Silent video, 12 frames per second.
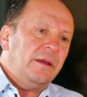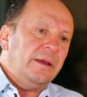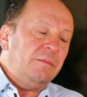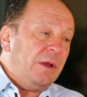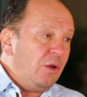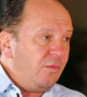
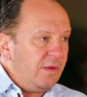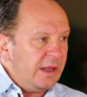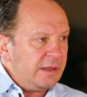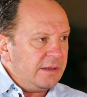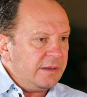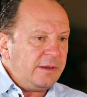e, menü
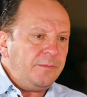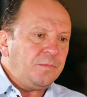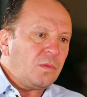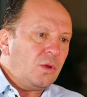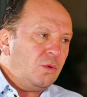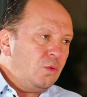fiyatları
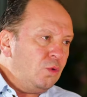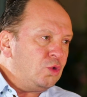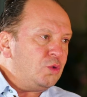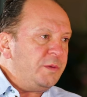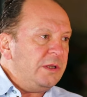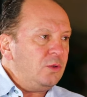
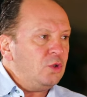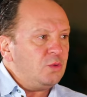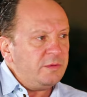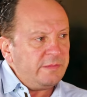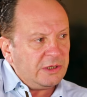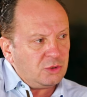
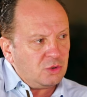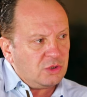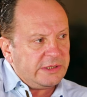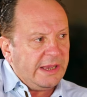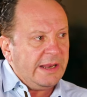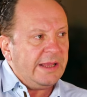
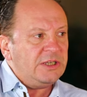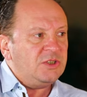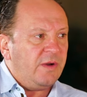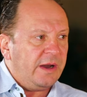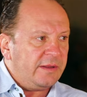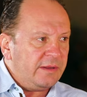3000-3500 TL
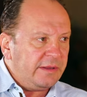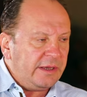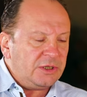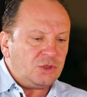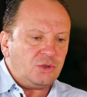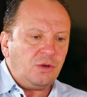civarında
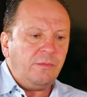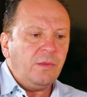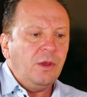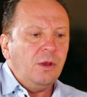değişiyor.